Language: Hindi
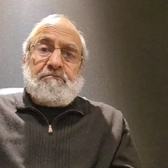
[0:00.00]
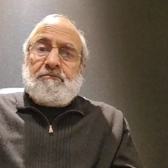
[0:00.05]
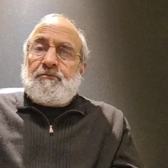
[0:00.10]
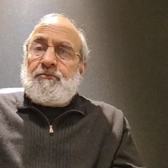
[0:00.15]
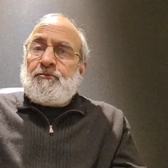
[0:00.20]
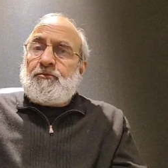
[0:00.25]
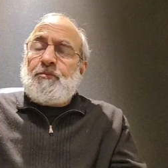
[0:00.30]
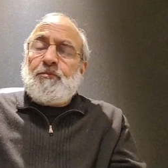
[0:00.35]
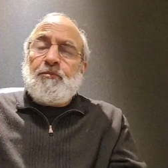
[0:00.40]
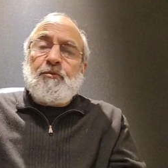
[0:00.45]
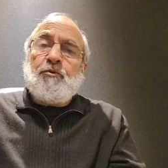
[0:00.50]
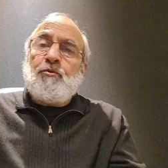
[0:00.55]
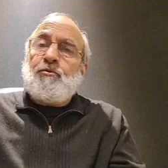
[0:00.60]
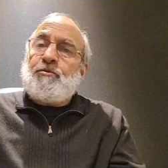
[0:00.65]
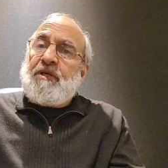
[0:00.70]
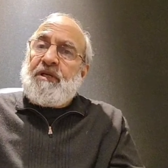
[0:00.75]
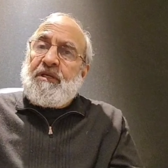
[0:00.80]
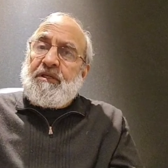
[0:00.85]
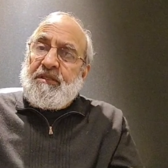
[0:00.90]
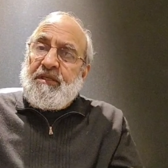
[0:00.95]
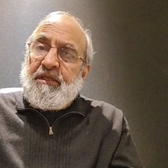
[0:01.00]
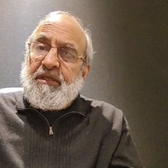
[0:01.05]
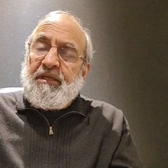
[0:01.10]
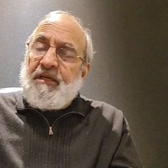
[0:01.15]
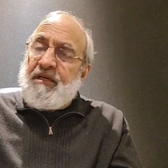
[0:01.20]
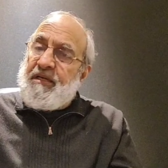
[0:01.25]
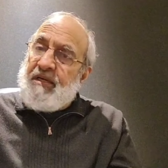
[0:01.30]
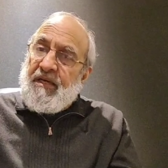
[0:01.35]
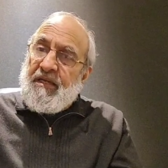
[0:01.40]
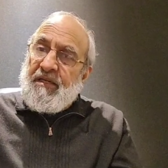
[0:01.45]
तुमको रोज़ा रखना है
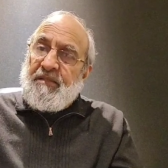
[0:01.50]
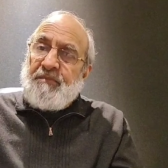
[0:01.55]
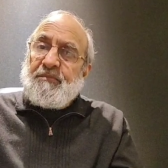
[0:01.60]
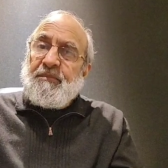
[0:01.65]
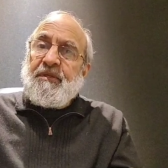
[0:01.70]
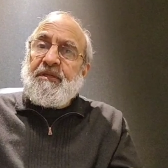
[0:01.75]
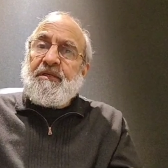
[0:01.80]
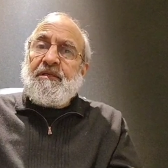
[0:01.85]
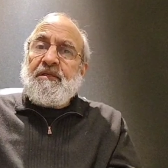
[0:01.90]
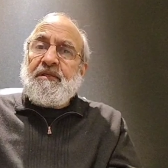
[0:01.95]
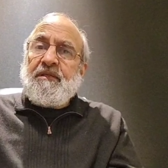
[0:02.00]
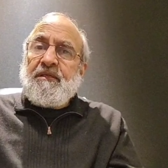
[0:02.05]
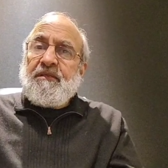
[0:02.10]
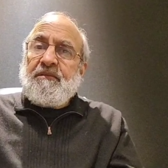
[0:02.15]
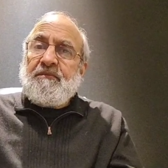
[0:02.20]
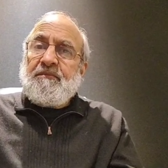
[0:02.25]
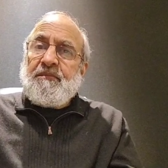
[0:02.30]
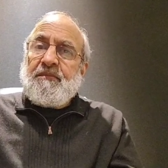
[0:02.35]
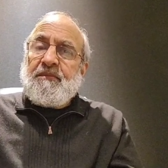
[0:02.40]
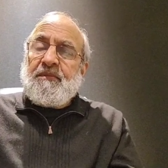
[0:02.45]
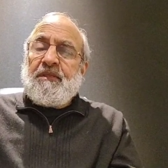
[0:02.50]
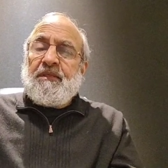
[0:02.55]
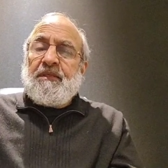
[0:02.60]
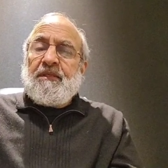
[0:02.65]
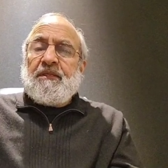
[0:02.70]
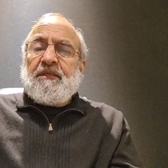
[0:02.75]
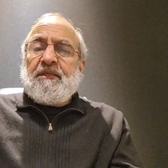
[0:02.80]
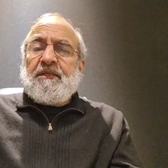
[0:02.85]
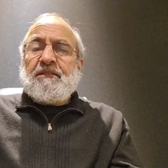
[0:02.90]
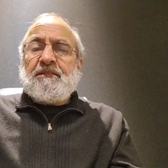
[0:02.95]
हर हालत में रखना है
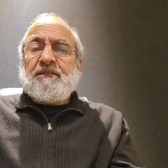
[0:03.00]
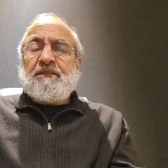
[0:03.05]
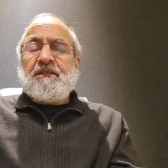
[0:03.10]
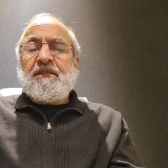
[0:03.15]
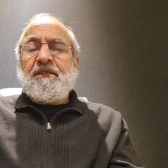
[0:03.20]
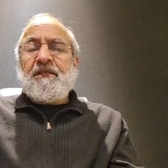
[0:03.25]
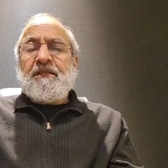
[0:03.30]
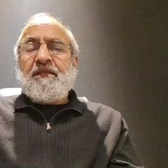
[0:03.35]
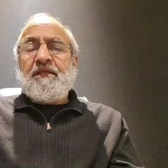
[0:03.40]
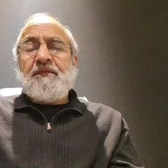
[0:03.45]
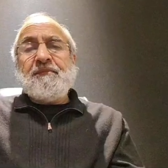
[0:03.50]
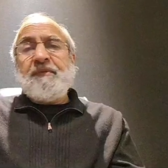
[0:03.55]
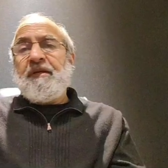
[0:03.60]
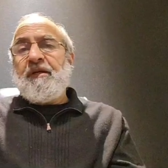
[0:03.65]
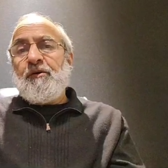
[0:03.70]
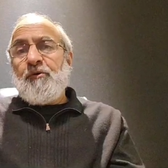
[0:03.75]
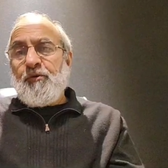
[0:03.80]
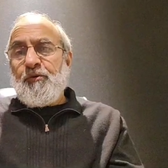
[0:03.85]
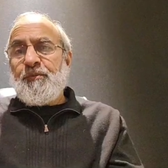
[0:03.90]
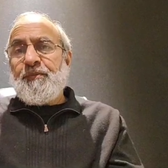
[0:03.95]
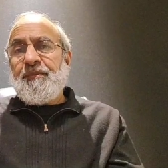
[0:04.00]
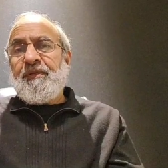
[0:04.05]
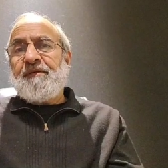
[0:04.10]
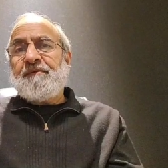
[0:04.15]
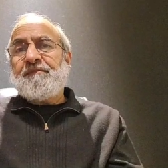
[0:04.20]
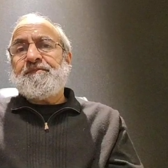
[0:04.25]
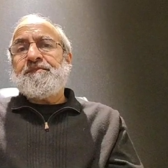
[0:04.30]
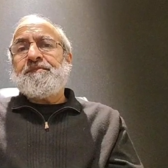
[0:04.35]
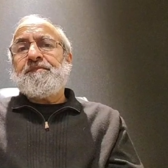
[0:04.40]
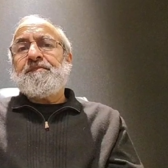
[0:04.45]
इसलिए कि ये मेरा हुक्म है
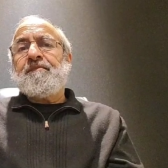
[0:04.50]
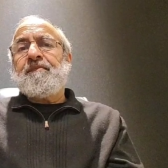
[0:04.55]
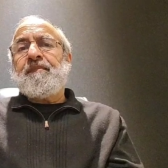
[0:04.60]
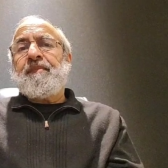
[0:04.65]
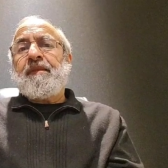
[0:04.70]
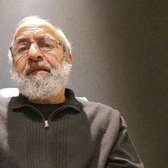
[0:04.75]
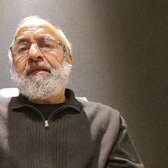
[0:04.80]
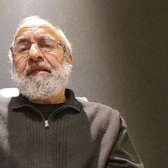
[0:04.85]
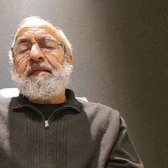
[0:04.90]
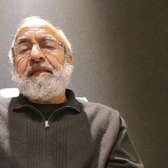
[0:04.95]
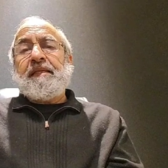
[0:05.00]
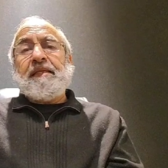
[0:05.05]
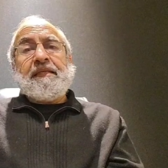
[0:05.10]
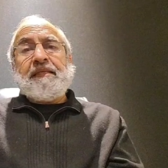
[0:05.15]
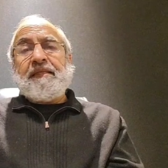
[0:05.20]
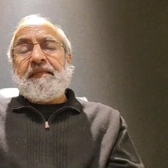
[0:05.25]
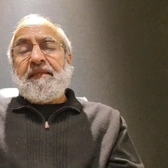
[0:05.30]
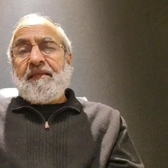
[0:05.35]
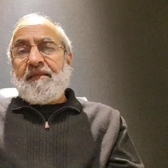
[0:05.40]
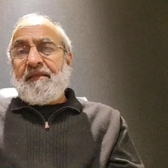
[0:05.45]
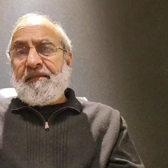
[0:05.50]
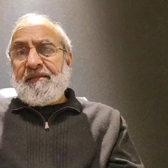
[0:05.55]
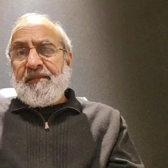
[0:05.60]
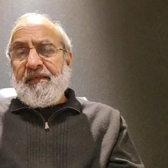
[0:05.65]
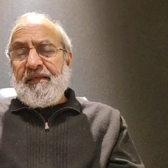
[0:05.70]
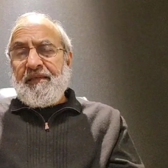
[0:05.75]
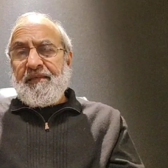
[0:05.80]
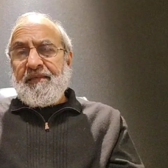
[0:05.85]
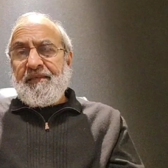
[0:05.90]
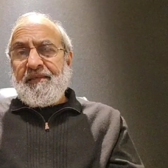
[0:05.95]
लेकिन अल्लाह
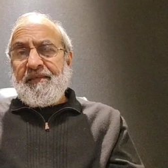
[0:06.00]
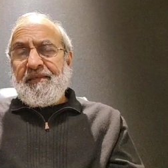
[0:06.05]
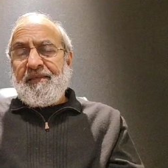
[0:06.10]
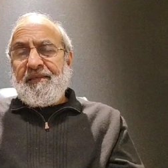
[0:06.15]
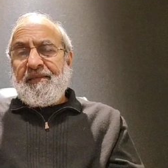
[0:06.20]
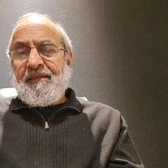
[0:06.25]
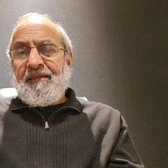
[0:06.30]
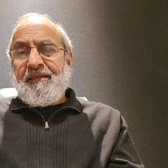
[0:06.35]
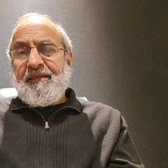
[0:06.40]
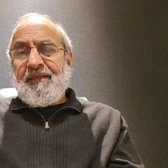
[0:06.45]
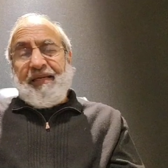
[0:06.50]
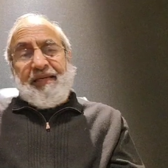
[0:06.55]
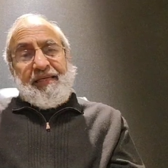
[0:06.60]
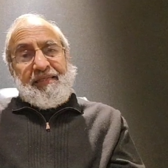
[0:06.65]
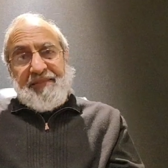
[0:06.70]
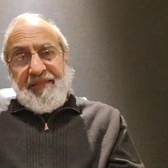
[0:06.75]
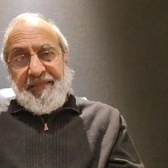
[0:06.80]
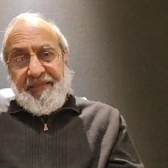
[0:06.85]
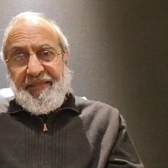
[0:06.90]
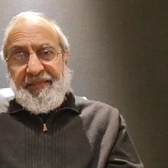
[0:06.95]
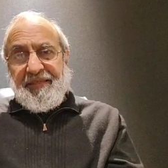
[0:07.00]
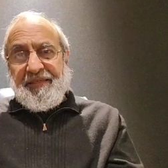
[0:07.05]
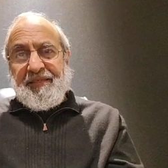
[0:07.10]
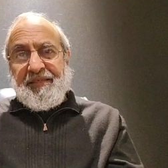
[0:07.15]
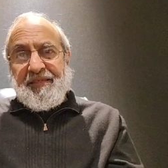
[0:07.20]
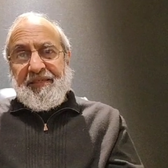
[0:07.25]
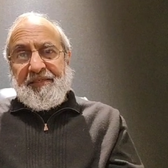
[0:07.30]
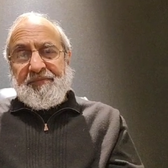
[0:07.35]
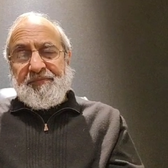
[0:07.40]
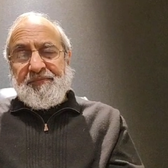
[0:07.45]
ताला ने ऐसा नहीं
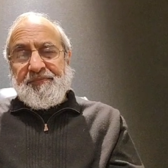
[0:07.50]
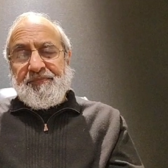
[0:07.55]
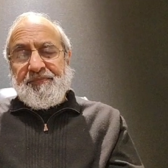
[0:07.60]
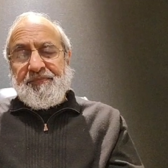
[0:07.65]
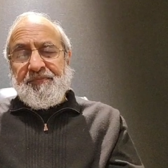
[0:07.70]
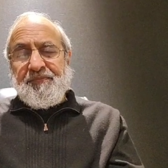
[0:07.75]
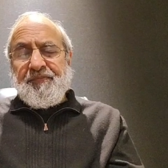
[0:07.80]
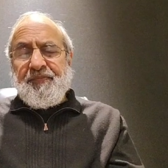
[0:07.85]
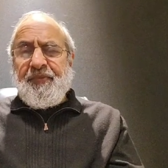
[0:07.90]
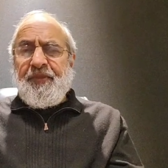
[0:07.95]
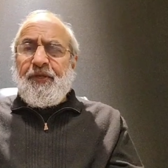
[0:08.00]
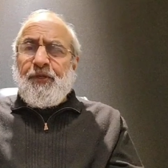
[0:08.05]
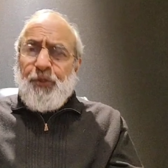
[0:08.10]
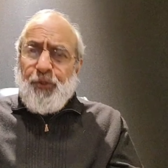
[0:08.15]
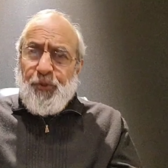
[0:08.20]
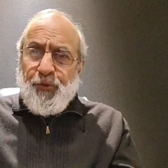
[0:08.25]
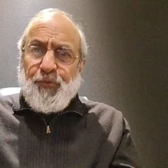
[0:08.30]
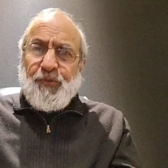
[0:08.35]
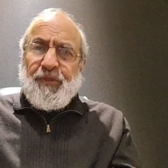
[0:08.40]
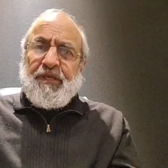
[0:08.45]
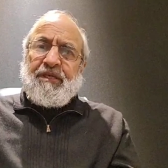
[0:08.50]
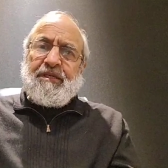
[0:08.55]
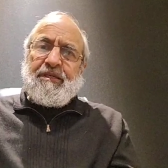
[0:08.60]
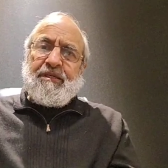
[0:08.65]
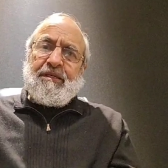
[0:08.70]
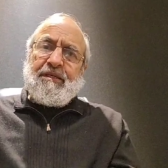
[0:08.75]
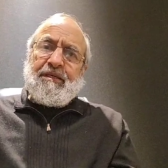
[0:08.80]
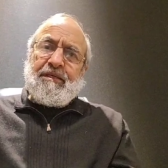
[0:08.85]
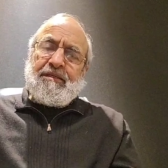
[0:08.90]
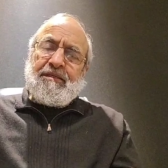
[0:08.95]
किया क्यों नहीं
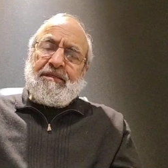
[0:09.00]
किया